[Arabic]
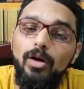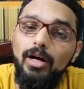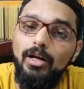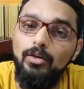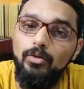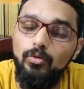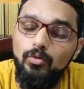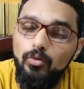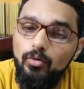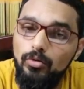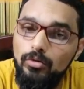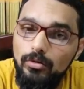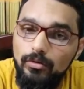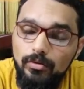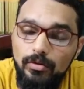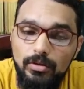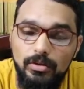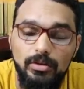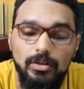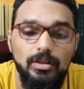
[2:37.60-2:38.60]
وعنده
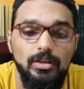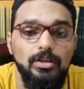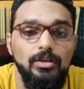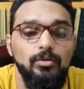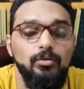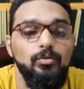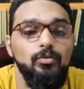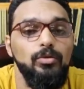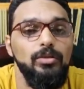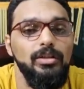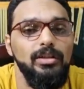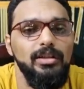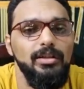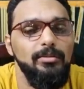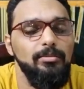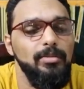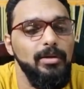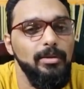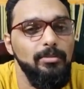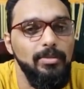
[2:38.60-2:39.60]
طفلتين
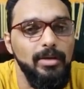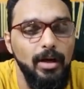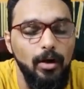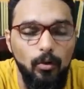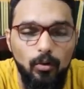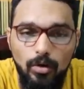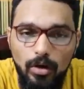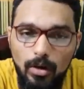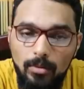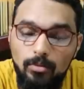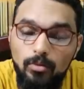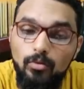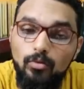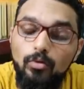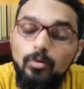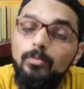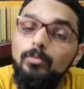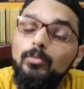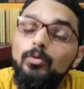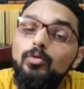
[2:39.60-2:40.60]
وبيعول
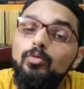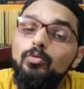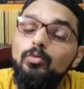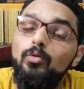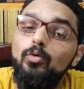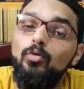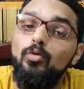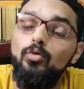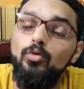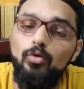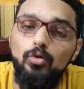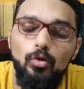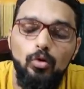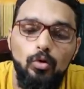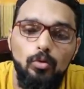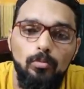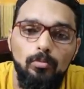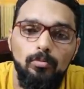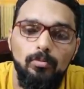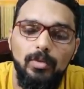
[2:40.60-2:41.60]
ابوه وامه
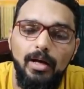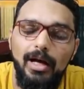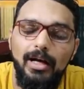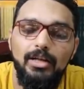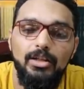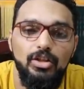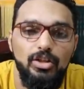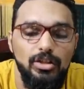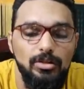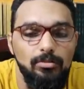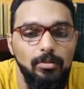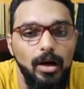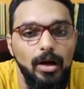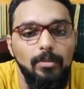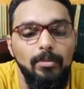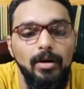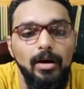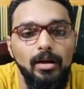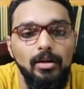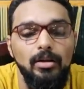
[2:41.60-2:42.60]
وكلهم عايشين مع
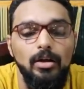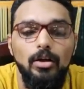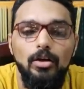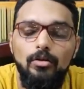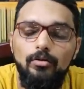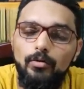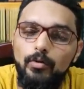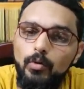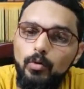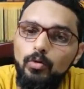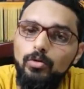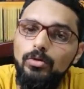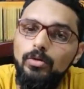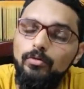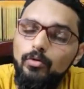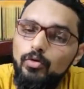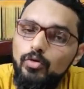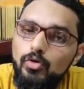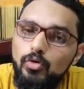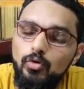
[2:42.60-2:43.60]
بعض في اوضه
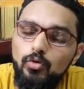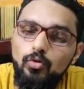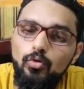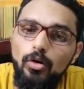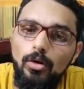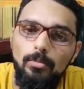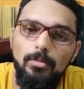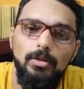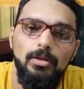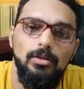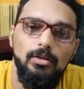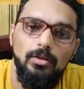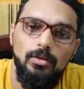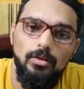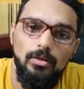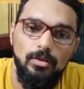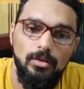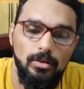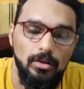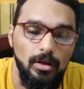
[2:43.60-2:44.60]
فوق السطوح
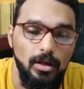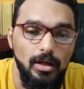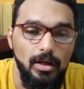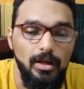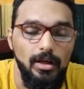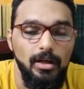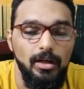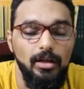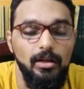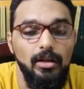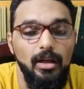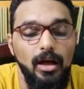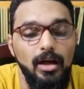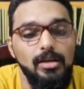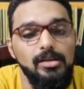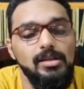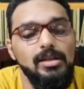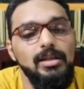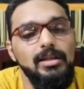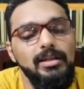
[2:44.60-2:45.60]
بالايجار اللي
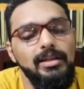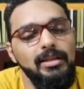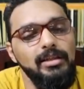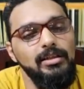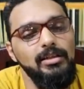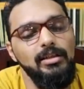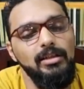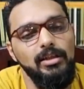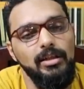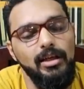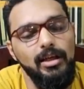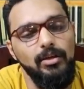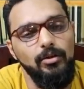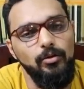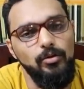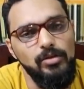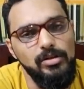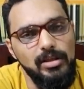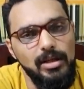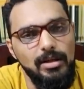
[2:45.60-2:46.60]
حصل ان كان
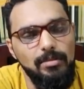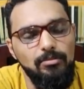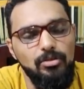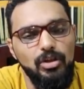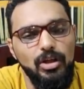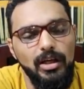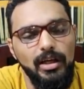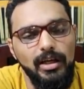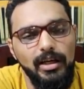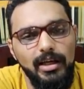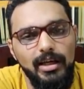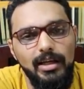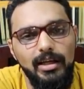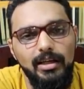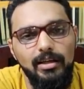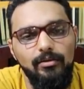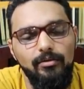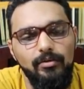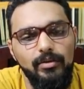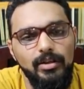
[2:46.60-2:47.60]
حسام
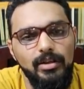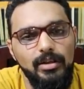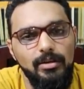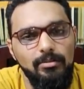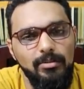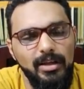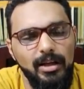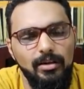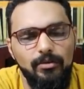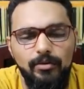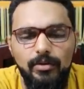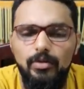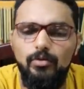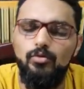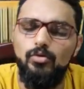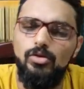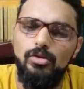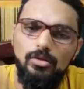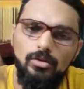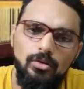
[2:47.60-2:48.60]
شغال في من
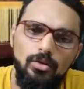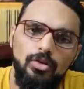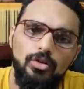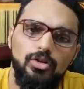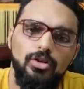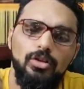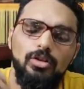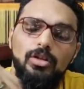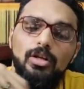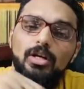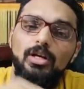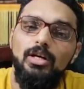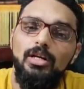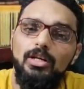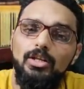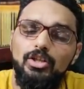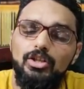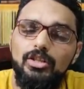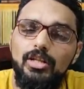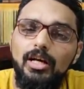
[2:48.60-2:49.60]
2016
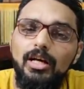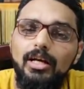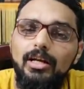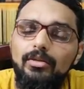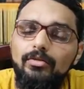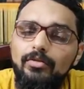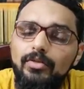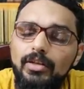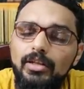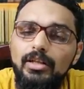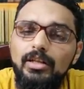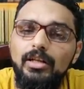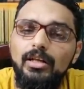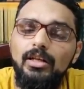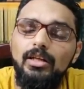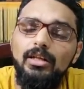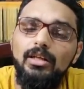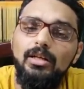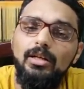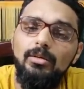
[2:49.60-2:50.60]
اشتغل في
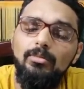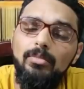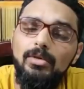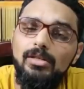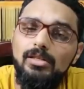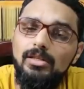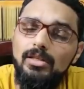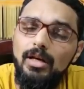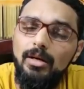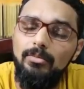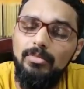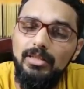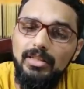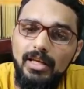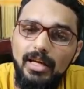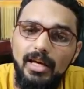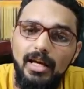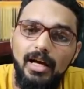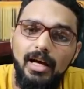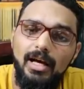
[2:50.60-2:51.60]
المصنع
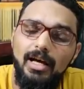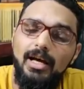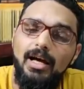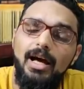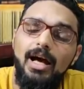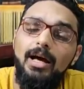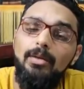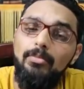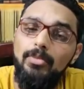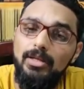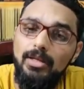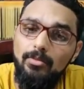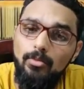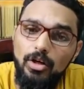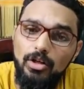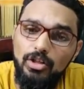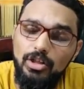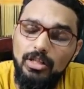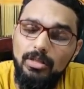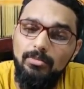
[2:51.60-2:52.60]
بتاع احمد ابو
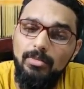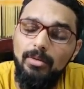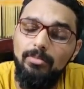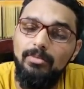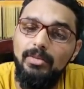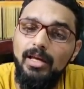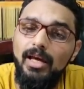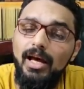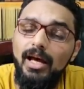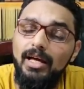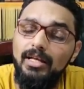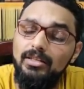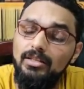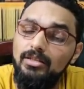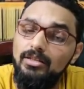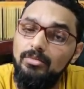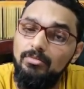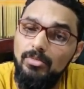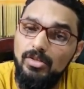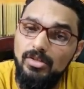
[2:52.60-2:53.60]
هشيمه بتاع
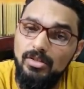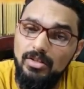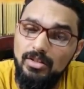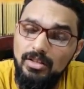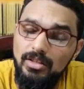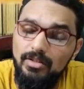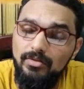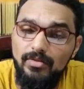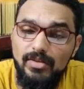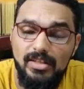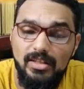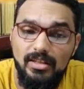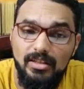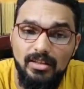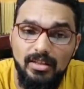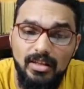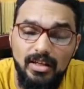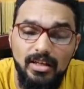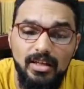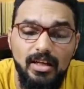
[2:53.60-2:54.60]
حديد المصريين في
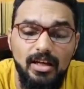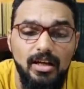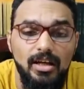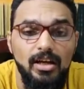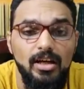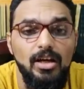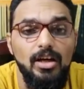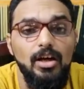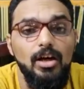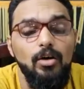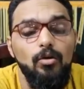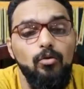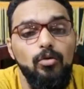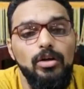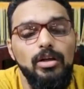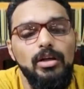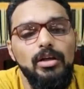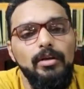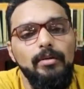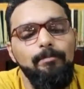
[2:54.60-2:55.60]
اسكندريه
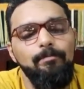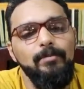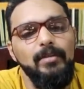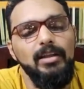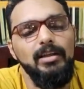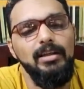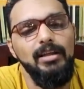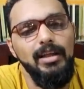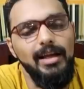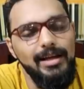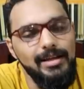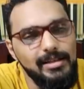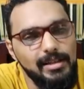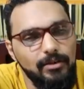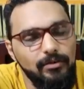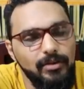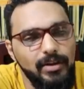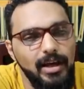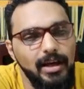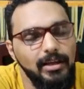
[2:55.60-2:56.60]

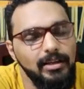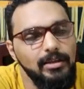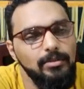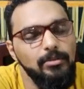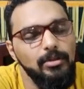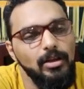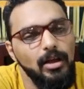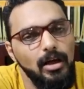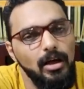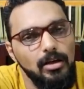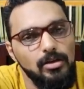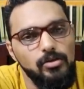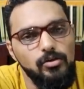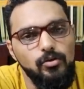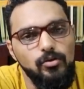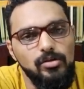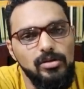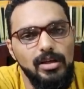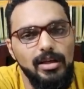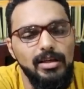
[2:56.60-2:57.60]
وللاسف يعني من
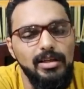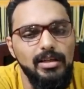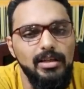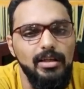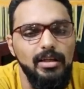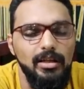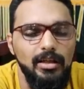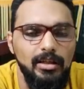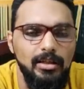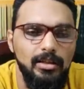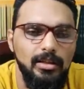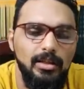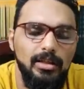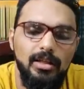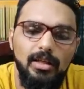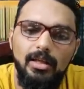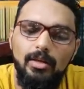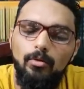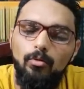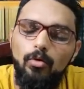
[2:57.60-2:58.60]
حظه السيء ان
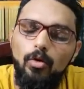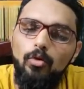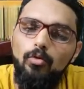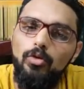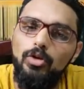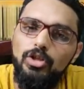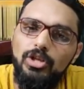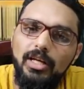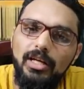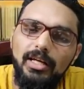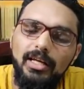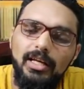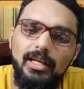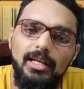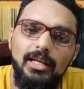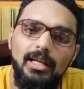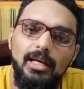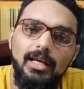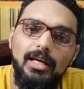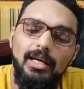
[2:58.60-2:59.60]
وهو
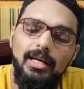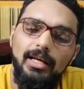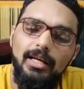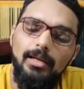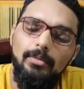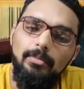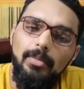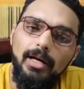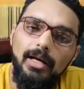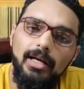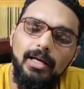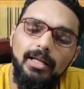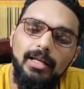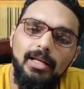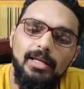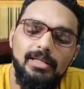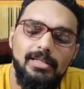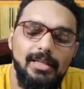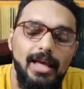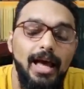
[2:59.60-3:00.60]
شغال
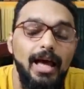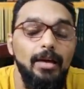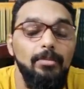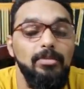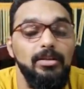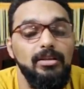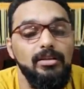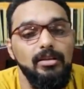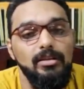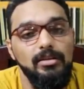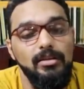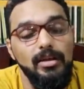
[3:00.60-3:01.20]
المكنه سحبت